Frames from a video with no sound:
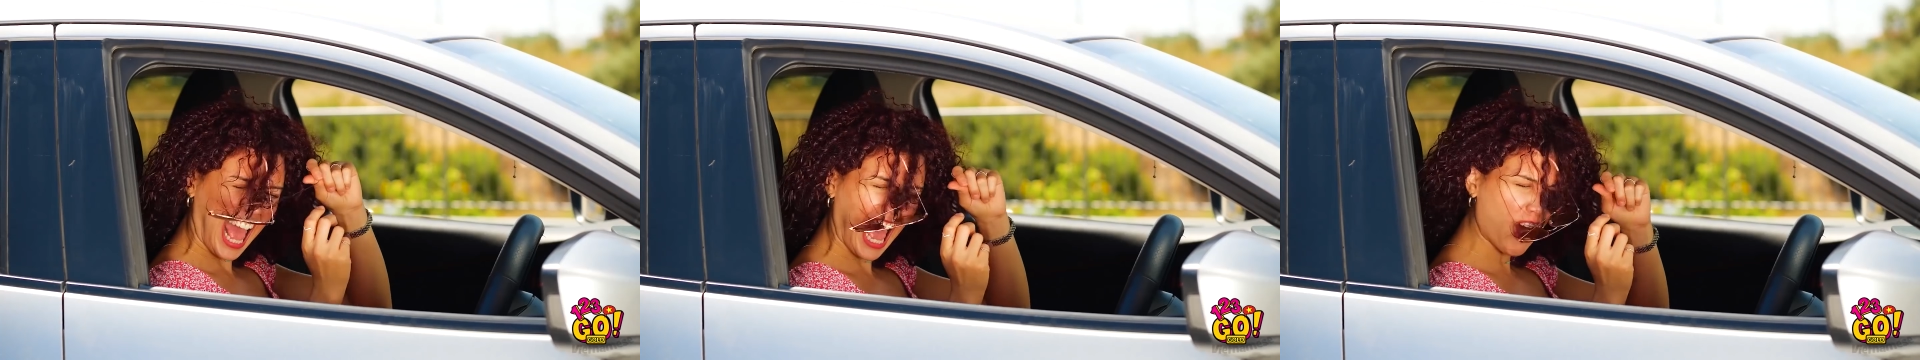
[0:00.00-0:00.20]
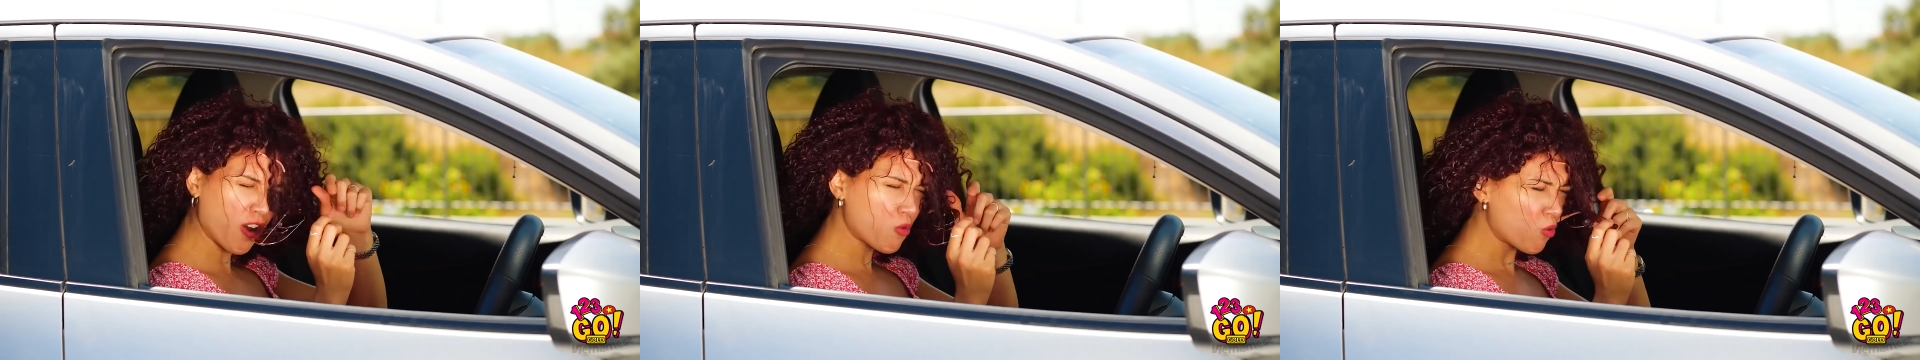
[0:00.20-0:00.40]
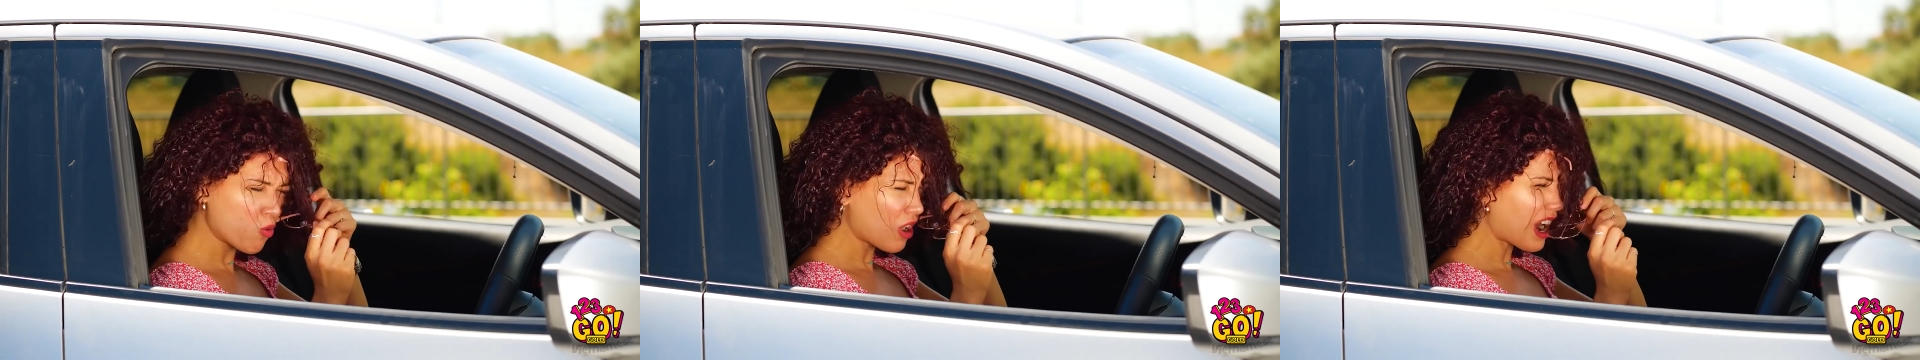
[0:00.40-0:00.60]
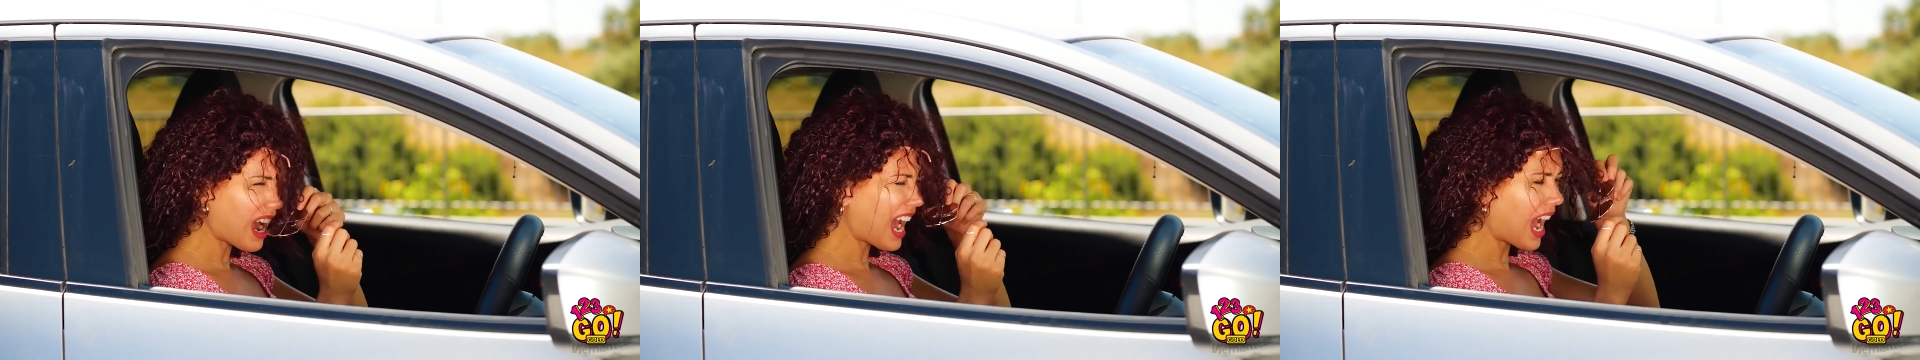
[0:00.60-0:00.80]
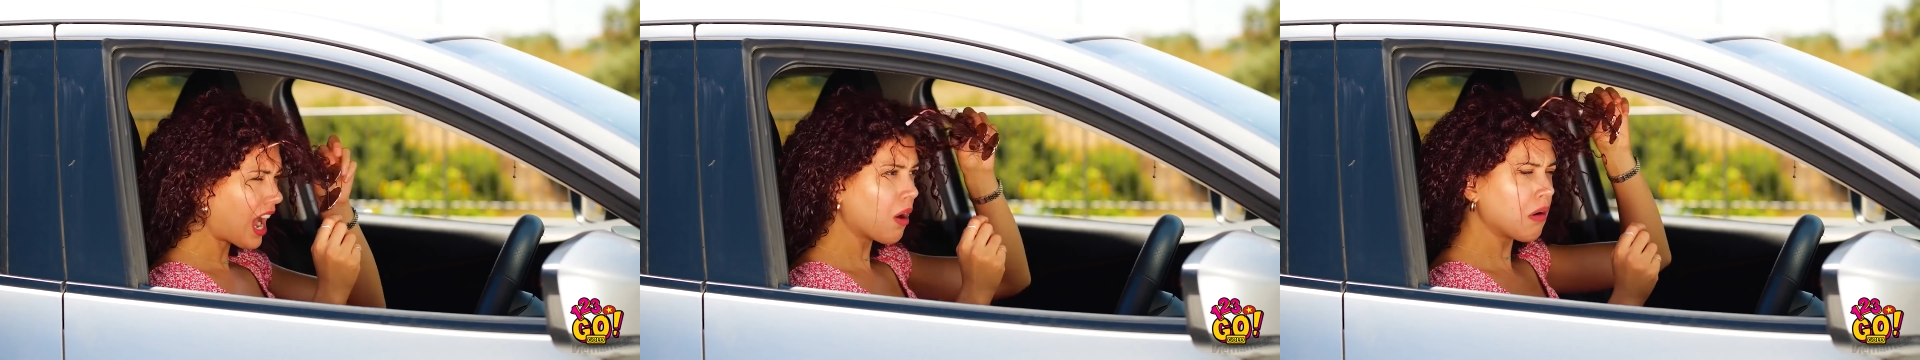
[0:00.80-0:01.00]
Không
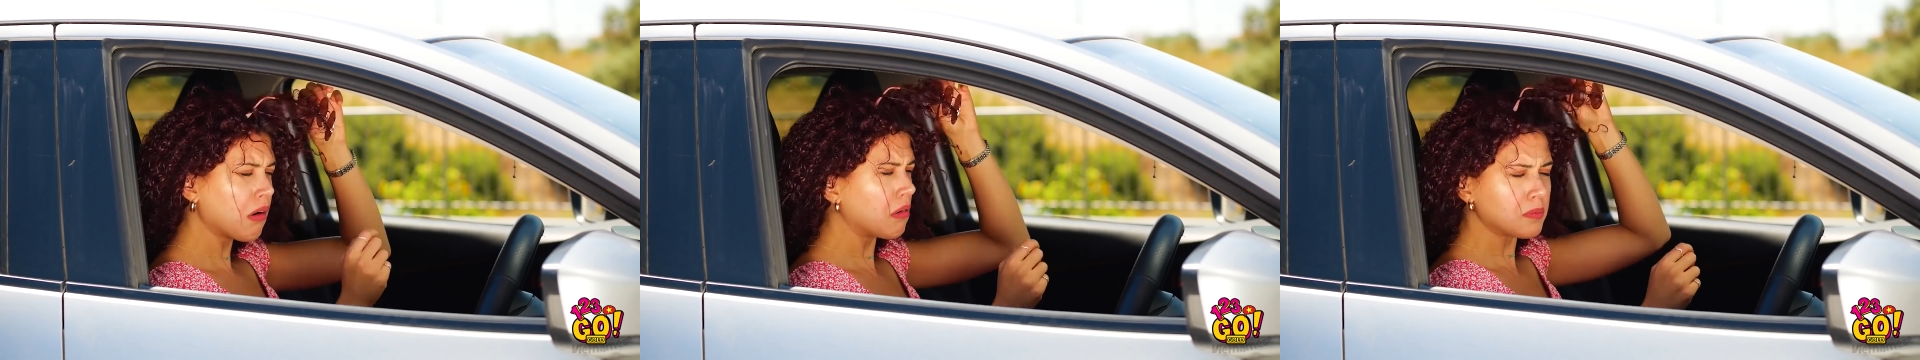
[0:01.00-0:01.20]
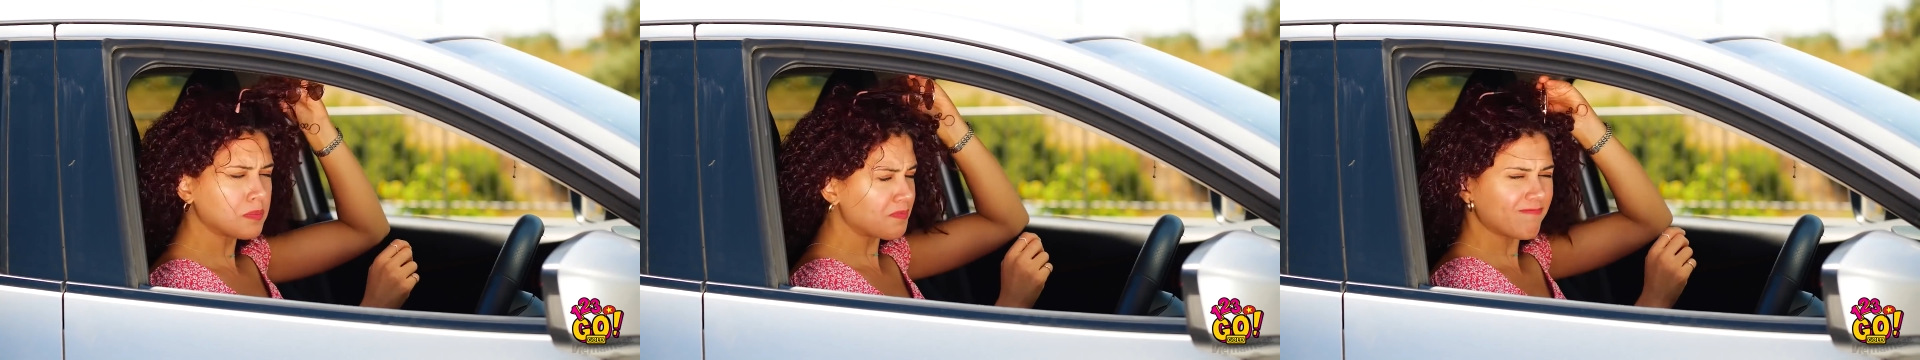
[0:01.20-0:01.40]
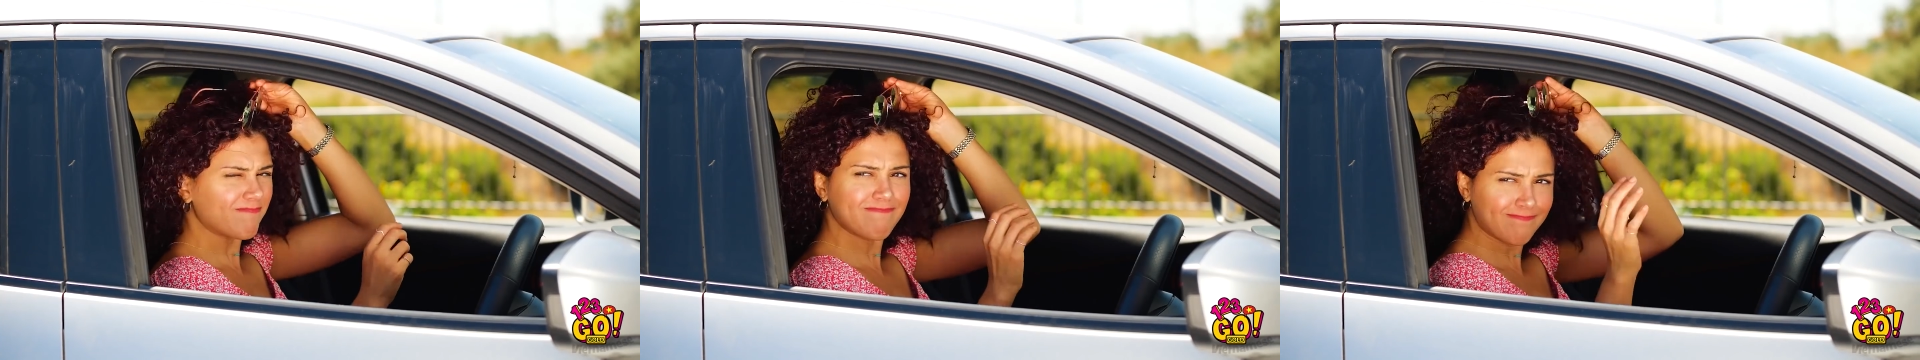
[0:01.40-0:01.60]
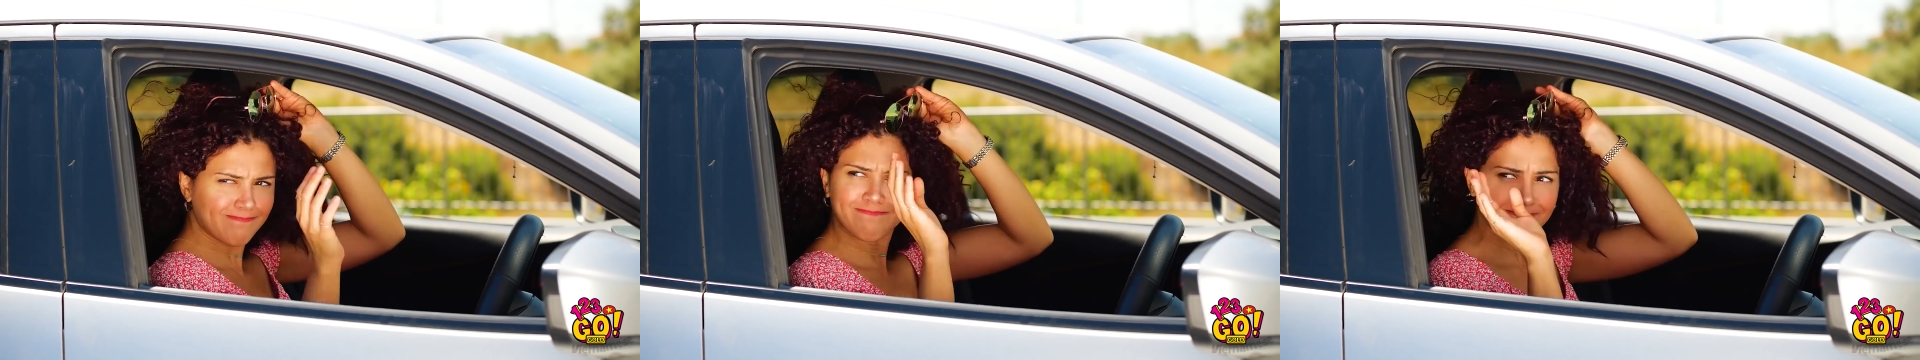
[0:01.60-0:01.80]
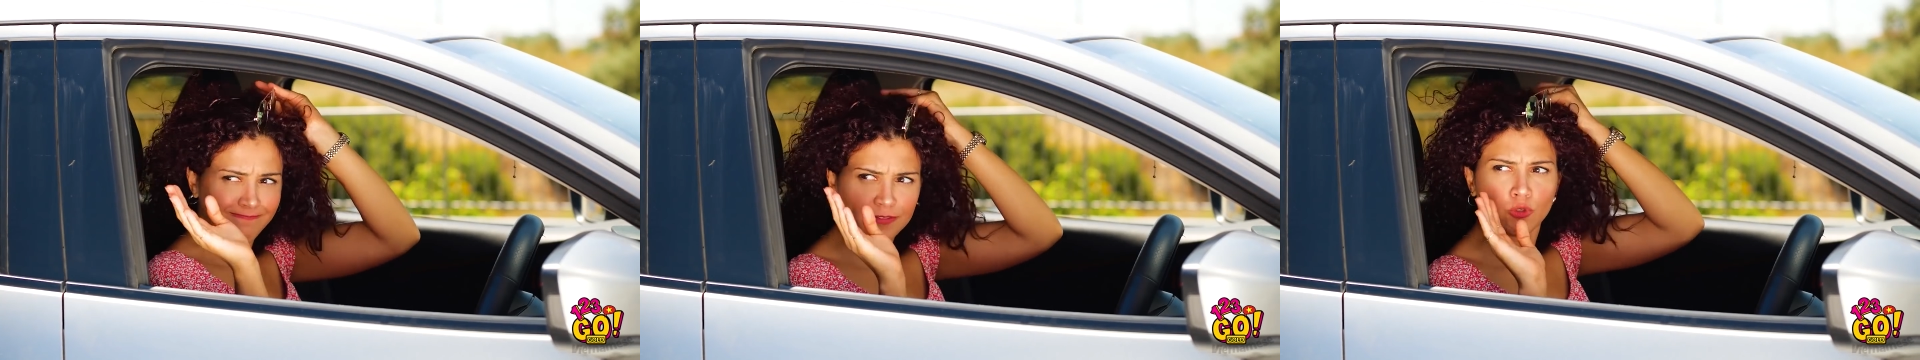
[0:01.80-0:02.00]
sao, tôi không sao đâu
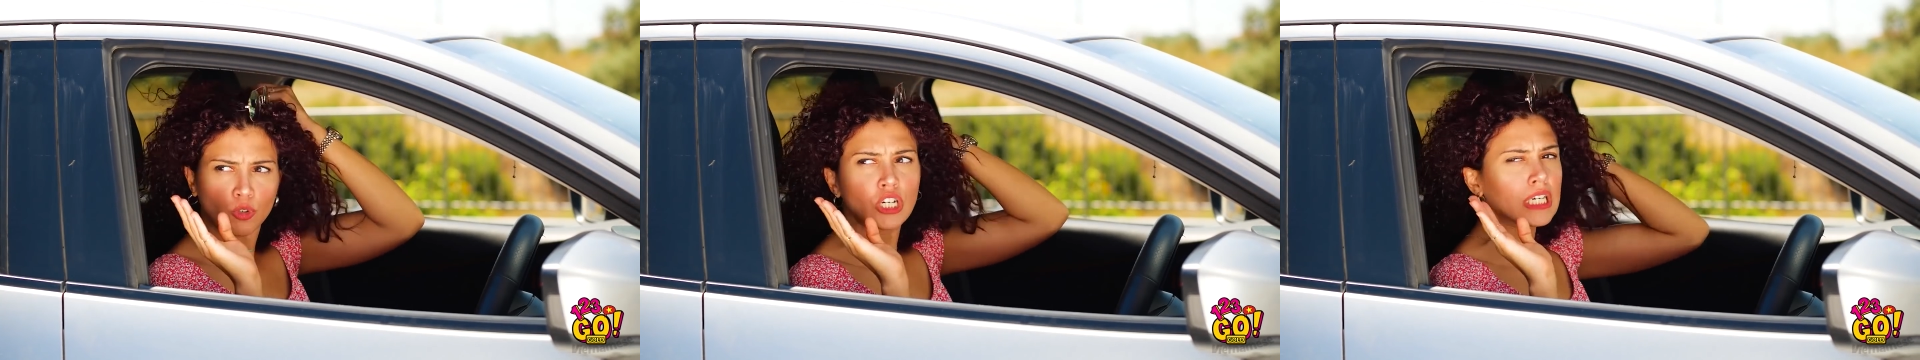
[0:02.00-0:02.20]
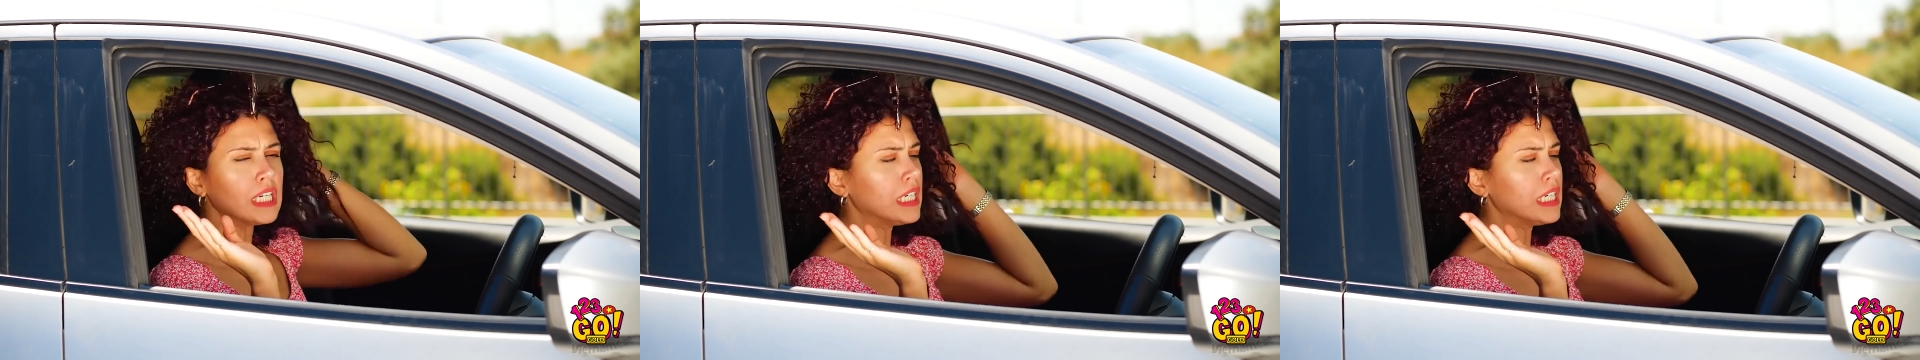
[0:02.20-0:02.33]
mọi người.